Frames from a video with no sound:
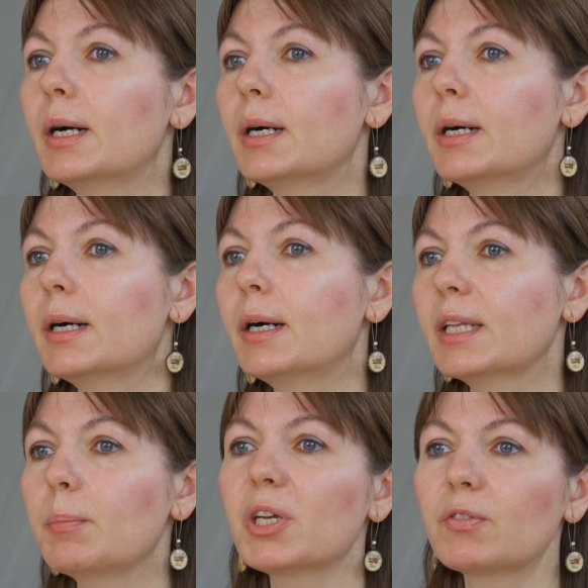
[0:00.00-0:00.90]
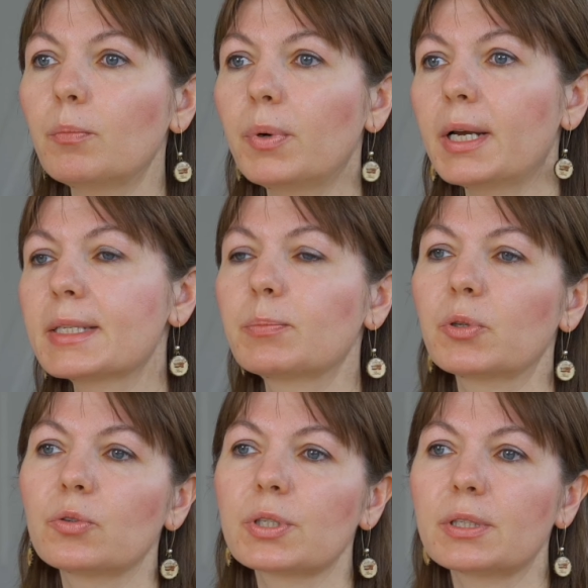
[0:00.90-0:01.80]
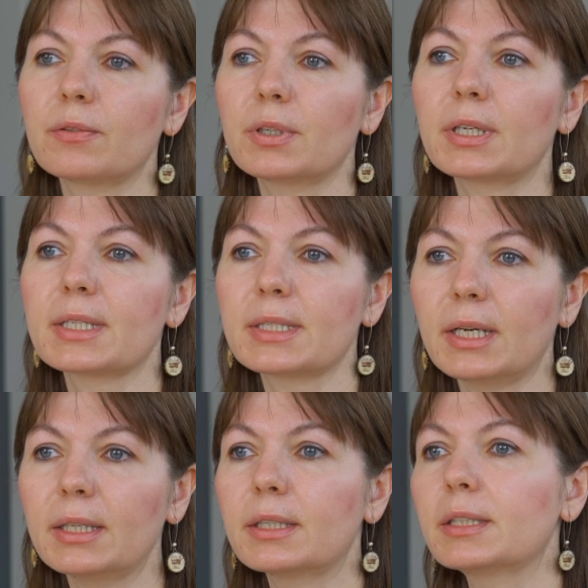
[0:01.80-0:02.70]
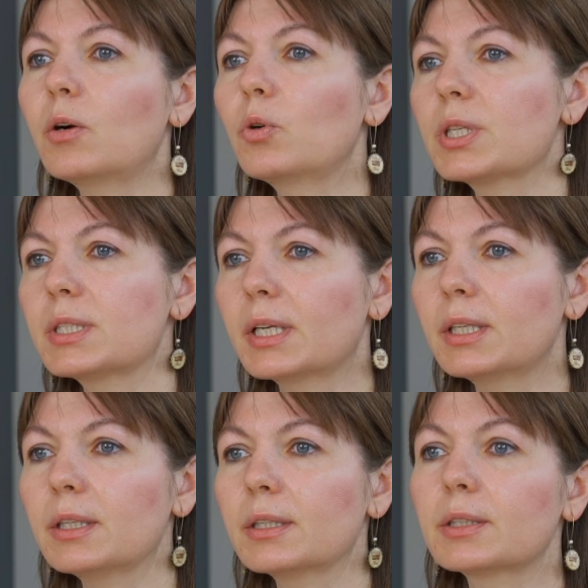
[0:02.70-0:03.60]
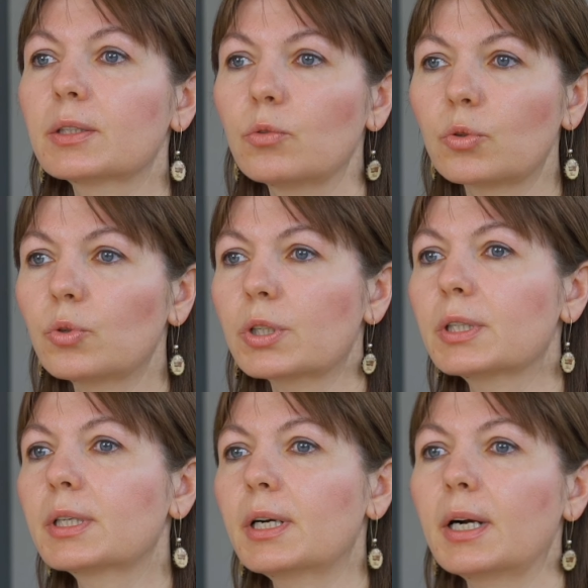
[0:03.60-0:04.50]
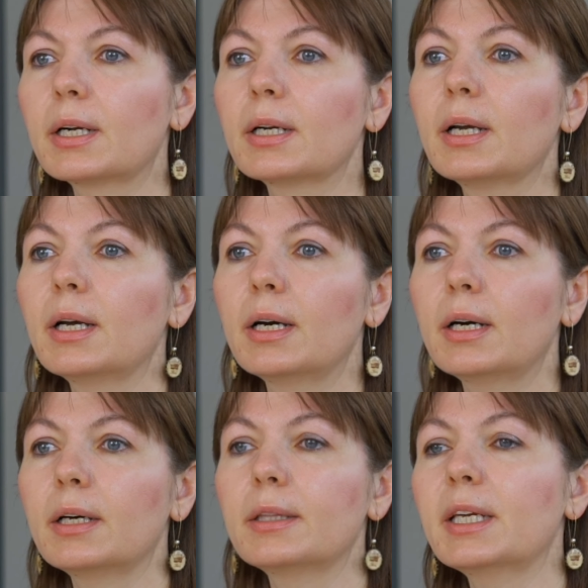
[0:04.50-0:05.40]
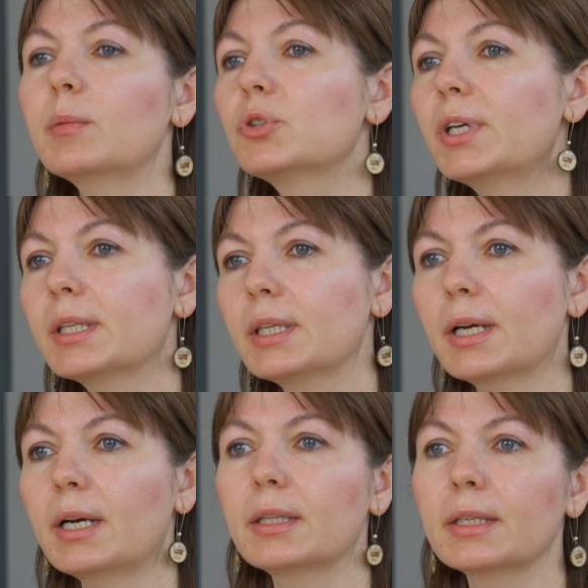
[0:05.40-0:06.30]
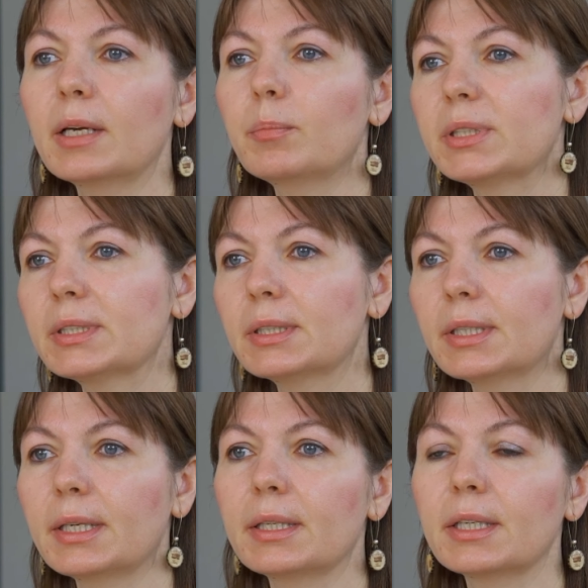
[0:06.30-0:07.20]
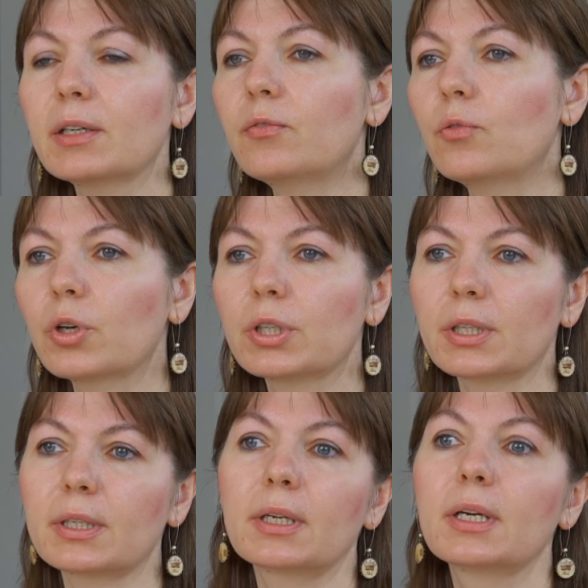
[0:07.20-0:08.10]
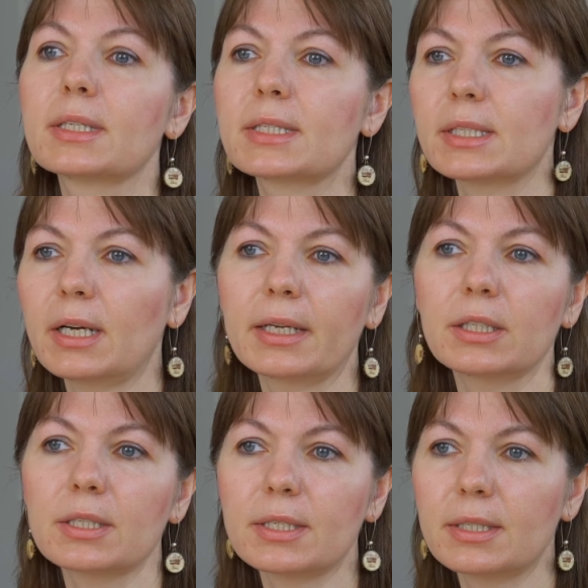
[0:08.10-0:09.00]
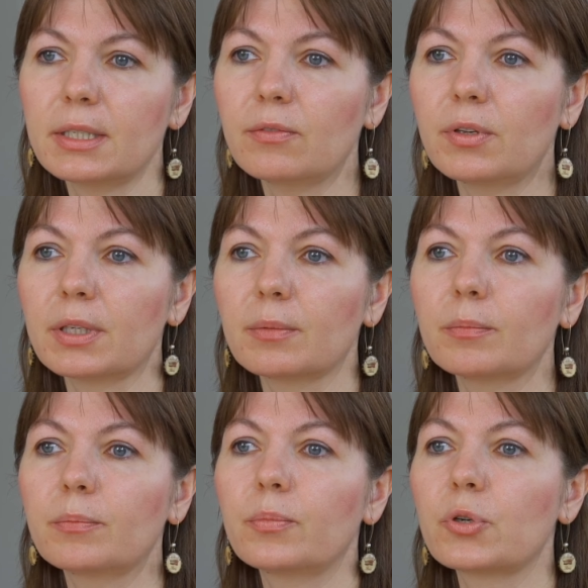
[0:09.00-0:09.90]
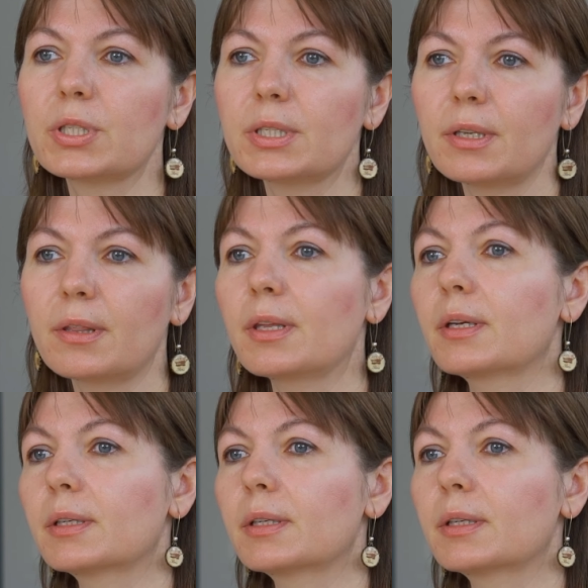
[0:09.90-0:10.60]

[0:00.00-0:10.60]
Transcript: А, на первом пальце полуострове Кассандра находятся такие курорты, как а, Нея-Муданья, Нея-Патиде, Нея-Фоке, Сани, Сивери, Посиви,